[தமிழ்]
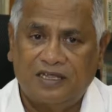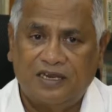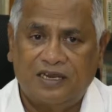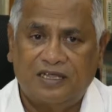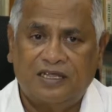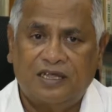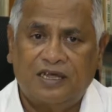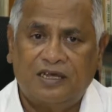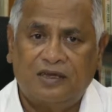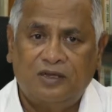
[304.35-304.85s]

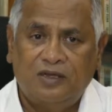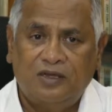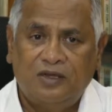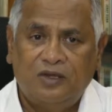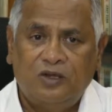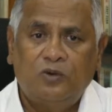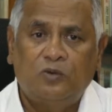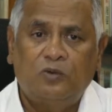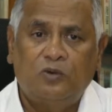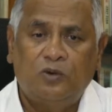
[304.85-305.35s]
அதில் தான்
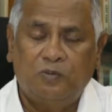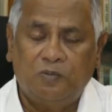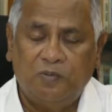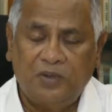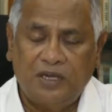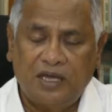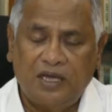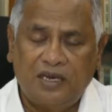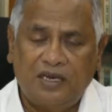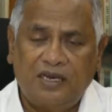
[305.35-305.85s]

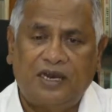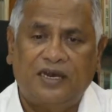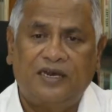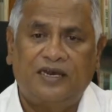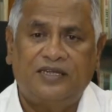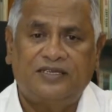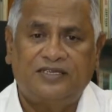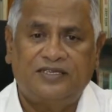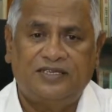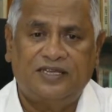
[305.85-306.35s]
உண்மையான
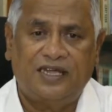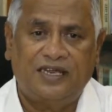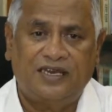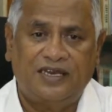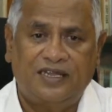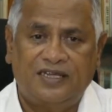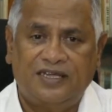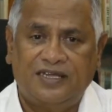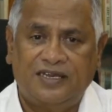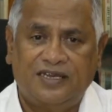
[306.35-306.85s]

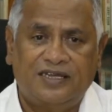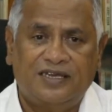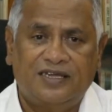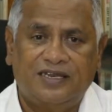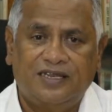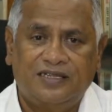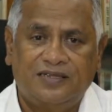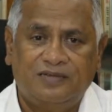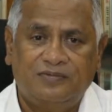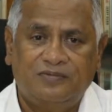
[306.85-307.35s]
அண்டர்ஸ்டாண்டிங்
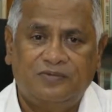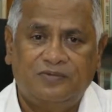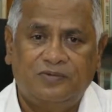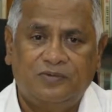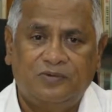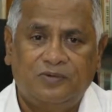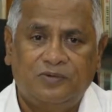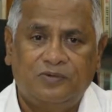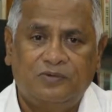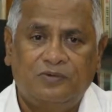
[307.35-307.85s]
இருக்கிறது
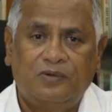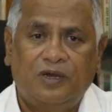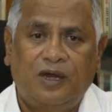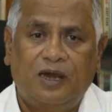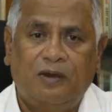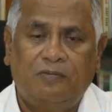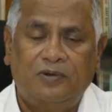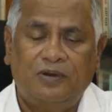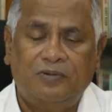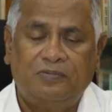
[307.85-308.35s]

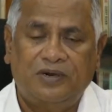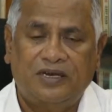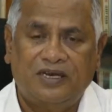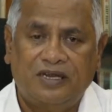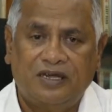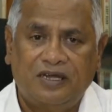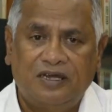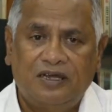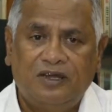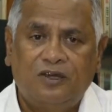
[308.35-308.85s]

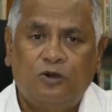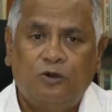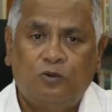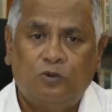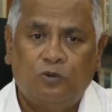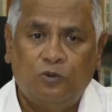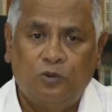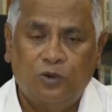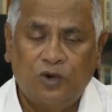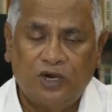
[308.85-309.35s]
அப்படிப்பட்ட
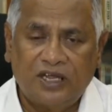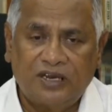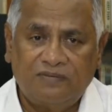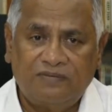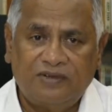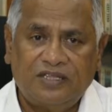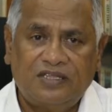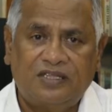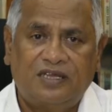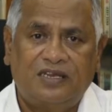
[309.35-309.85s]

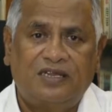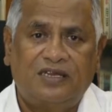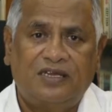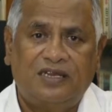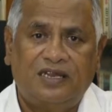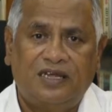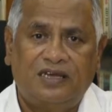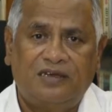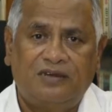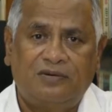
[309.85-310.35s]
உணர்வை
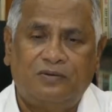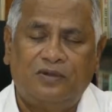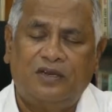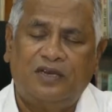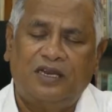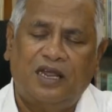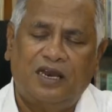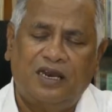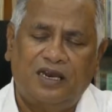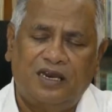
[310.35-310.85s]
தருகிற ஒரு
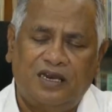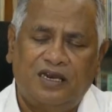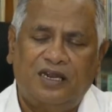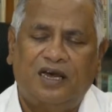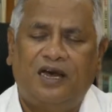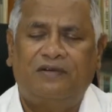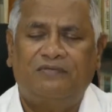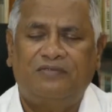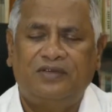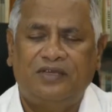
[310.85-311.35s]
நல்ல
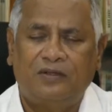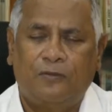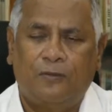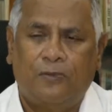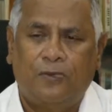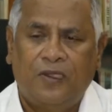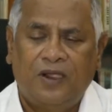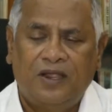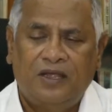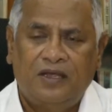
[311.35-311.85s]
ஆவி
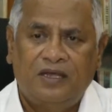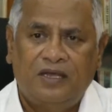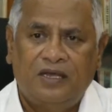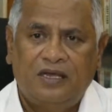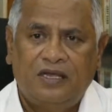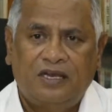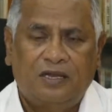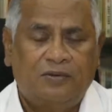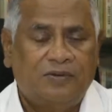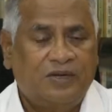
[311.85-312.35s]

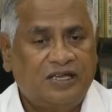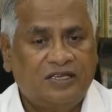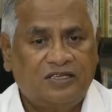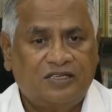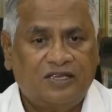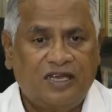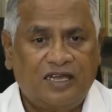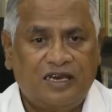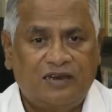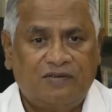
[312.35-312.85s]
நம்ம
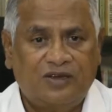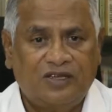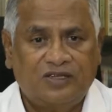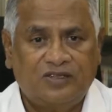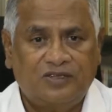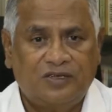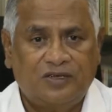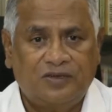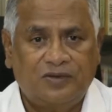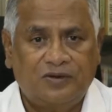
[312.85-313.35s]
விவசாயில
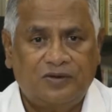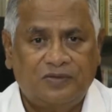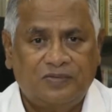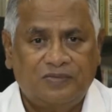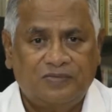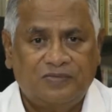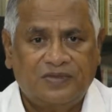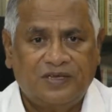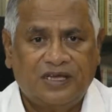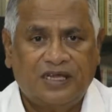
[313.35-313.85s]
வாசிக்கிறோம்
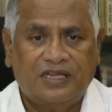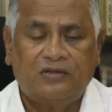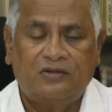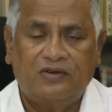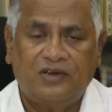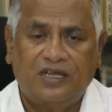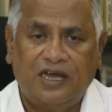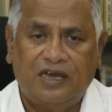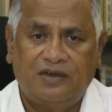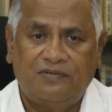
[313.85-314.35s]

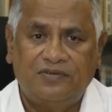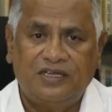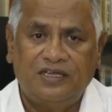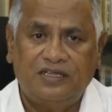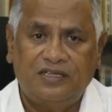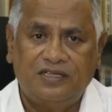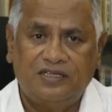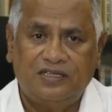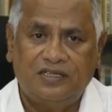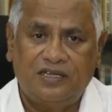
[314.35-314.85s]
கத்தருடைய ஆவி
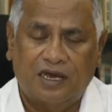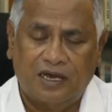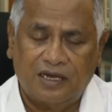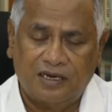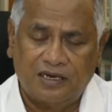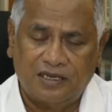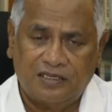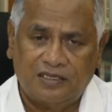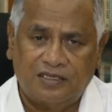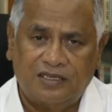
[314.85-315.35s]

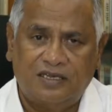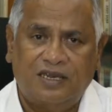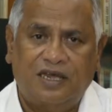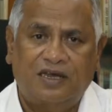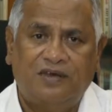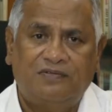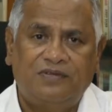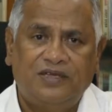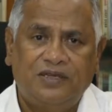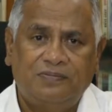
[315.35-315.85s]
ஞானத்தின்
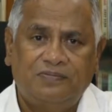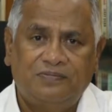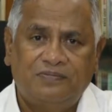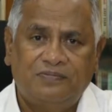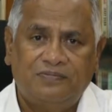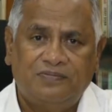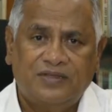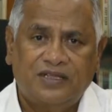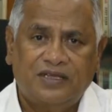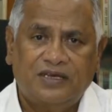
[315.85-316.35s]
ஆவி
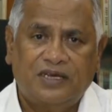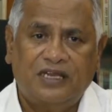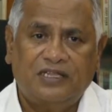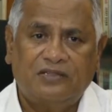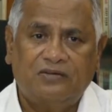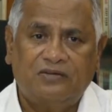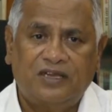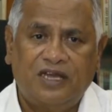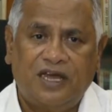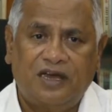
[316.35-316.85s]

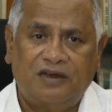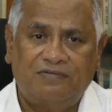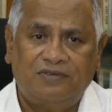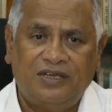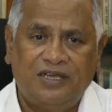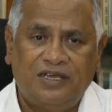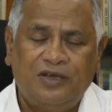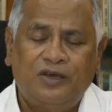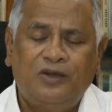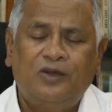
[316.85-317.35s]
கத்தருடைய ஆவி